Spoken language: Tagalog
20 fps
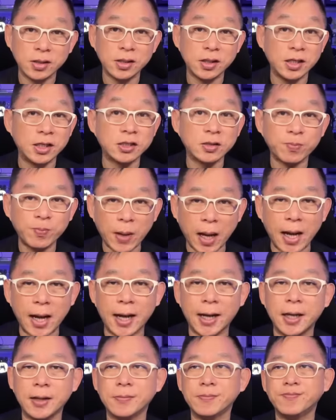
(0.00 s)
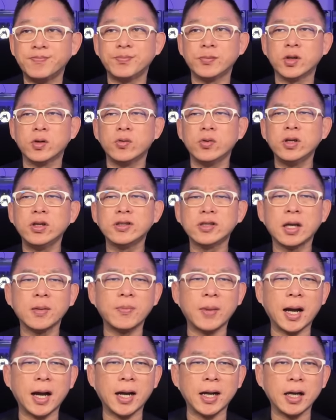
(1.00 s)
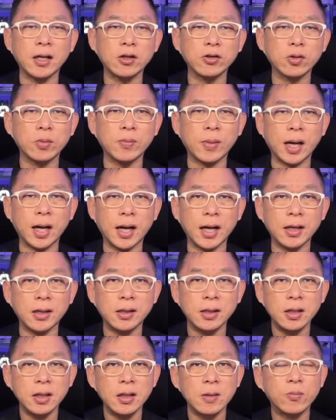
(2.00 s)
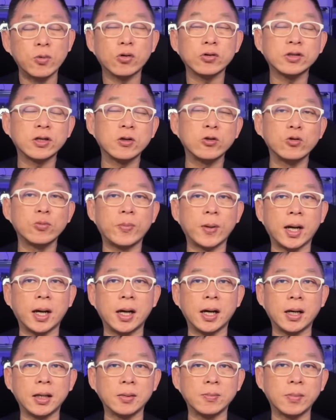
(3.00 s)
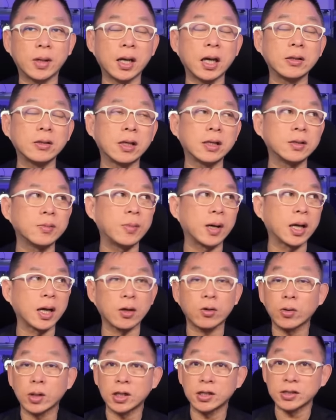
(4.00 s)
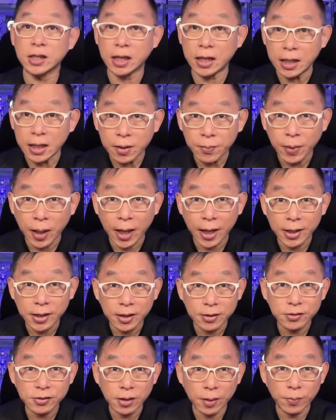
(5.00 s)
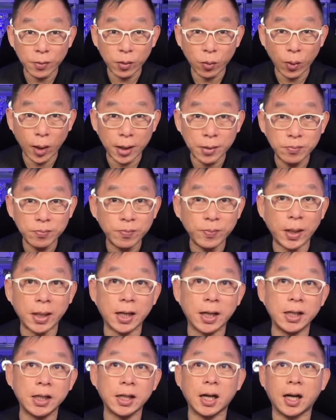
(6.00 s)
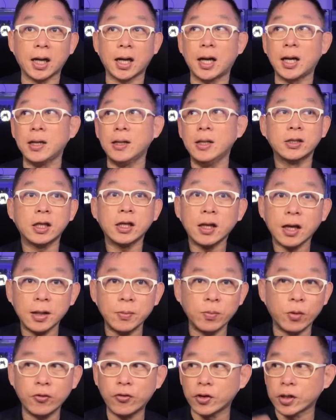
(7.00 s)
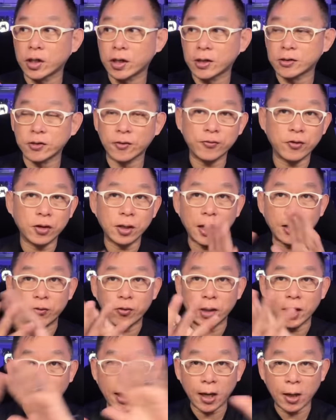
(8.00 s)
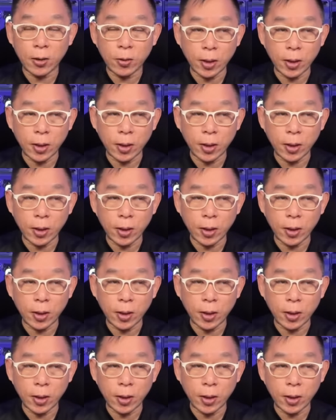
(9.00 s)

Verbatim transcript: is bahay. Yung sa bahay, ano tong bahay? Bukod sa lupa, maganda na magkaroon ka ng sariling bahay, that's number one, para ika nga, tirahan mo for the rest of your life, wala kang